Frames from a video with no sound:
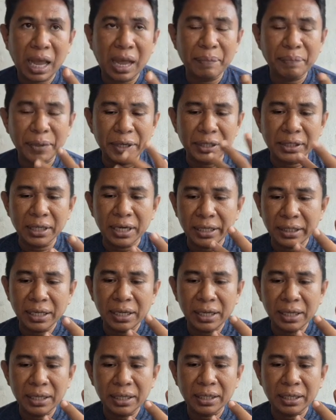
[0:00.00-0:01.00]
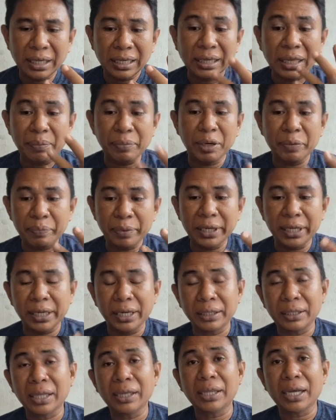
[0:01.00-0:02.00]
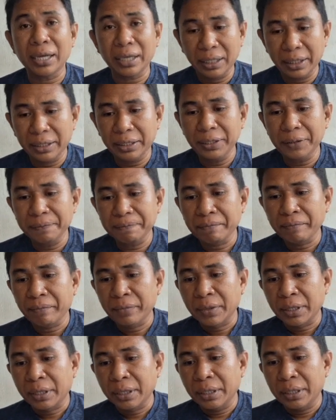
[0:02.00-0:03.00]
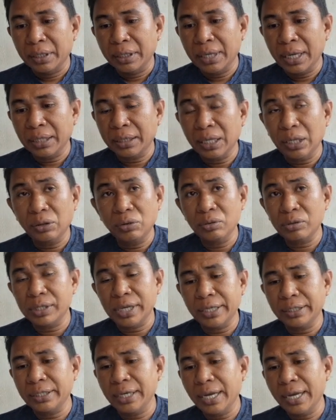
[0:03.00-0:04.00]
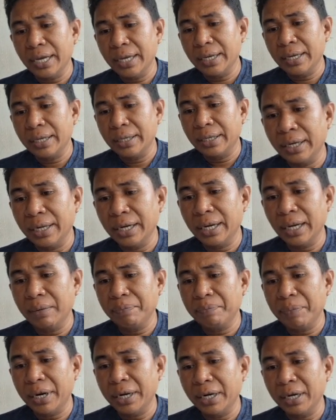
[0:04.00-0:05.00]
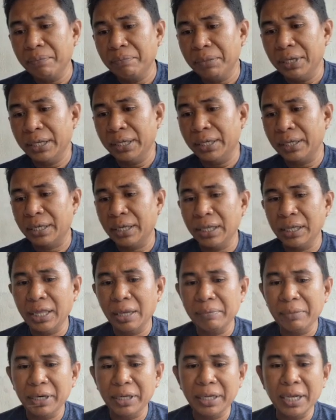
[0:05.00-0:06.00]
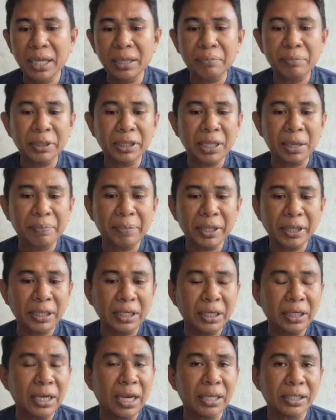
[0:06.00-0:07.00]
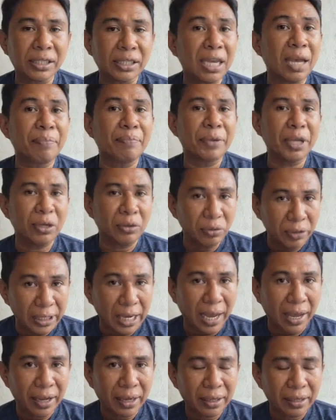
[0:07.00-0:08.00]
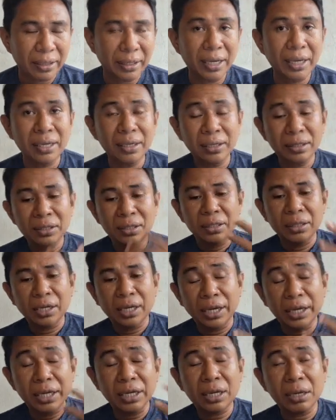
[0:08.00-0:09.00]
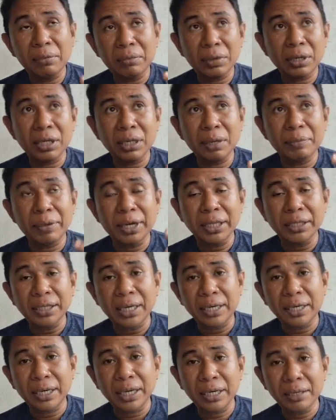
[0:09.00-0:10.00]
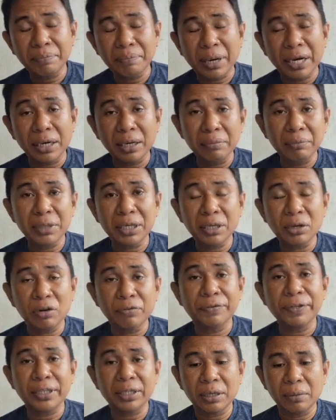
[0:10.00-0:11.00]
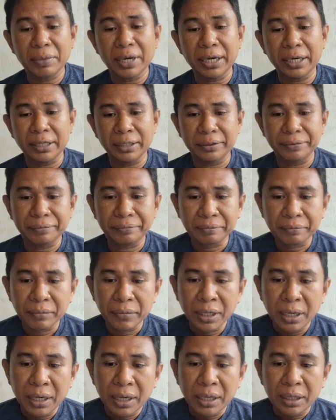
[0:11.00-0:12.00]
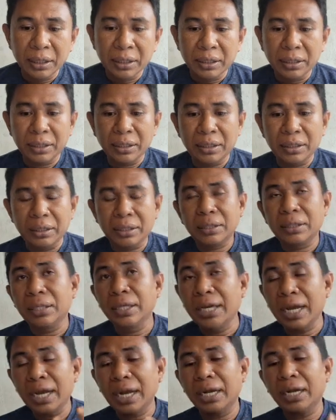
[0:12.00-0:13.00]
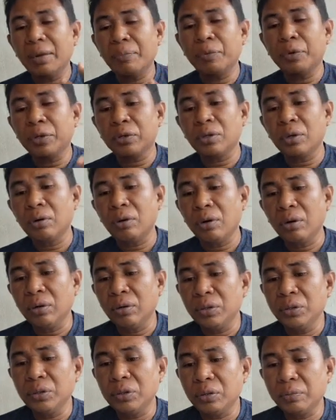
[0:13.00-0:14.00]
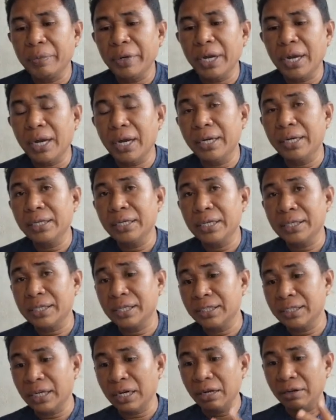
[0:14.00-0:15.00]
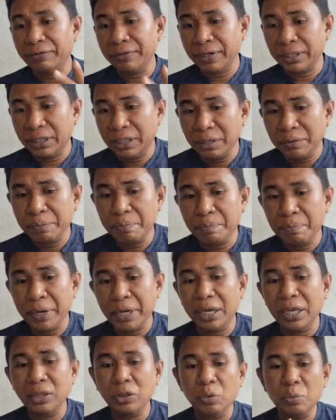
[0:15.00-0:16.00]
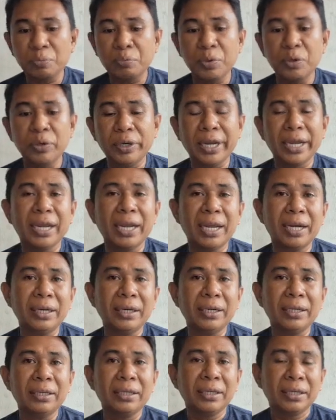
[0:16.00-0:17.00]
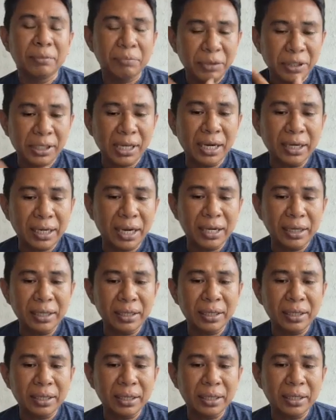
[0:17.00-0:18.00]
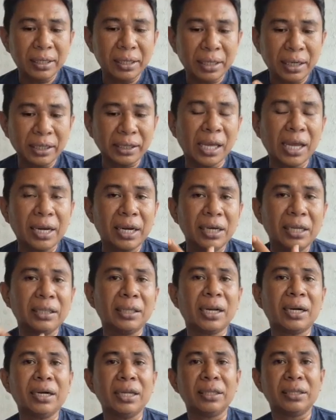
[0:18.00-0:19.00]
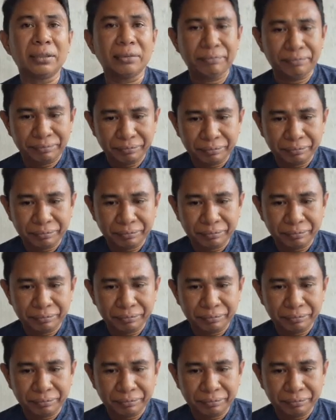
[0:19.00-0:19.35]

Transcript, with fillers: apa istilahnya kita berpikir tentang ini ya tentu saja dengan pandemi kita melihat betapa tidak siapnya dunia ya ini kita belajar dari pandemi covid kemarin tidak ada protokol untuk menanganinya secara efektif begitupun dengan misalkan ketahanan internet